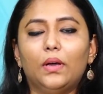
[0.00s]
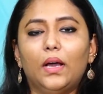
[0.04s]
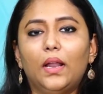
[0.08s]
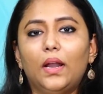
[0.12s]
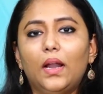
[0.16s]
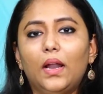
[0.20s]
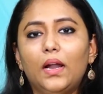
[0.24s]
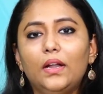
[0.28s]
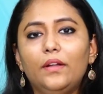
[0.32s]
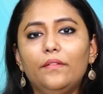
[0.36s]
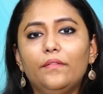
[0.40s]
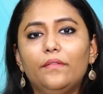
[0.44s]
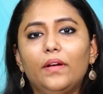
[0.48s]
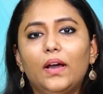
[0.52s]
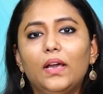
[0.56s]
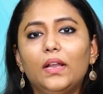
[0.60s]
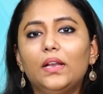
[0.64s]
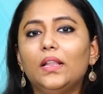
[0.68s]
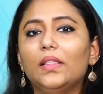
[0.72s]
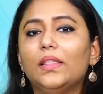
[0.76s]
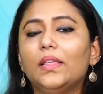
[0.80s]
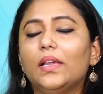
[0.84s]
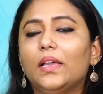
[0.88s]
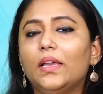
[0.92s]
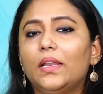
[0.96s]
అలాంటి వాళ్ళ
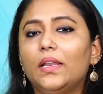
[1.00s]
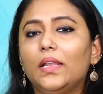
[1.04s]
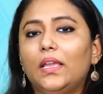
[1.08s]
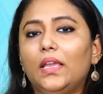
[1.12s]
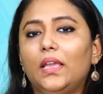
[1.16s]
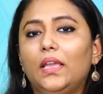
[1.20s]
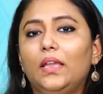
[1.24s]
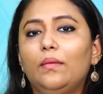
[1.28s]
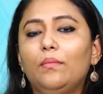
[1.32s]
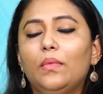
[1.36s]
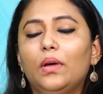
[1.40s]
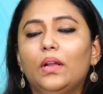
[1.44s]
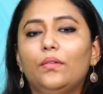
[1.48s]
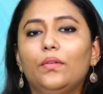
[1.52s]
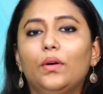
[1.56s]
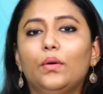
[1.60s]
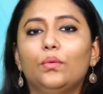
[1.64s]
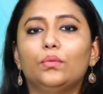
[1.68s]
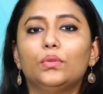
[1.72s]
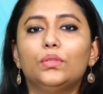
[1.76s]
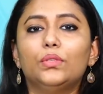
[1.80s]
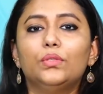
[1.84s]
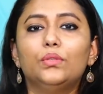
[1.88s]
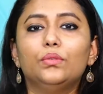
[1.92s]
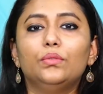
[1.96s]
దగ్గరికి మనం ఆ
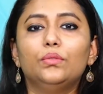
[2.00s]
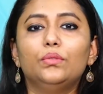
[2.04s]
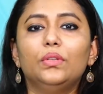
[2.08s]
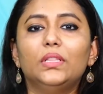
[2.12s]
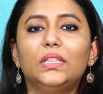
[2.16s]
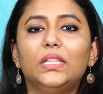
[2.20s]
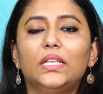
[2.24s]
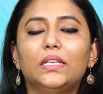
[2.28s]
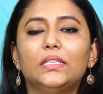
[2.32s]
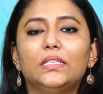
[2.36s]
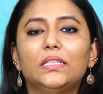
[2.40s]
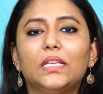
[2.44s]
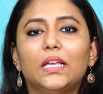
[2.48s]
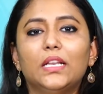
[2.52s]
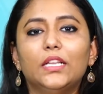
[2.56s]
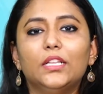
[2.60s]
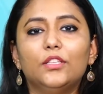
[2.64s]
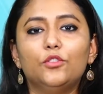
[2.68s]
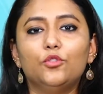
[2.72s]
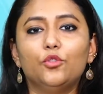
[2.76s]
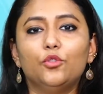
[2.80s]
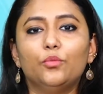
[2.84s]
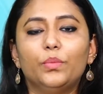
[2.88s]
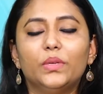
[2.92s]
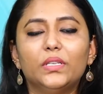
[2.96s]
వస్తువుని తీసుకెళ్ళి
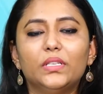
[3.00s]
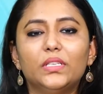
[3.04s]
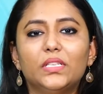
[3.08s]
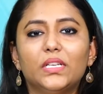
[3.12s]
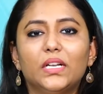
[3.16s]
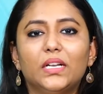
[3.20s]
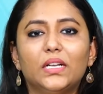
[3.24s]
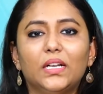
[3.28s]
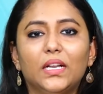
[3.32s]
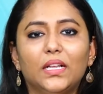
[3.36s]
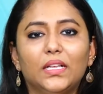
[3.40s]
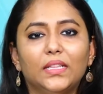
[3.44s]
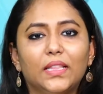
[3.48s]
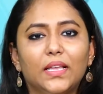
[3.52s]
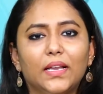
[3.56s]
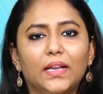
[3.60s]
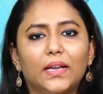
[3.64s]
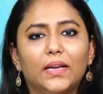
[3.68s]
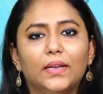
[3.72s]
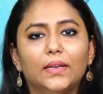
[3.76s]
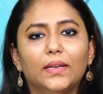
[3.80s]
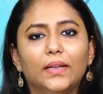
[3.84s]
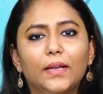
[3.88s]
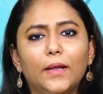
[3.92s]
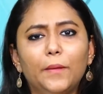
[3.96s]
చూపించినట్లయితే
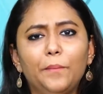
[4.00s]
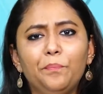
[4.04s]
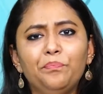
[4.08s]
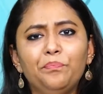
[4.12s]
కనుక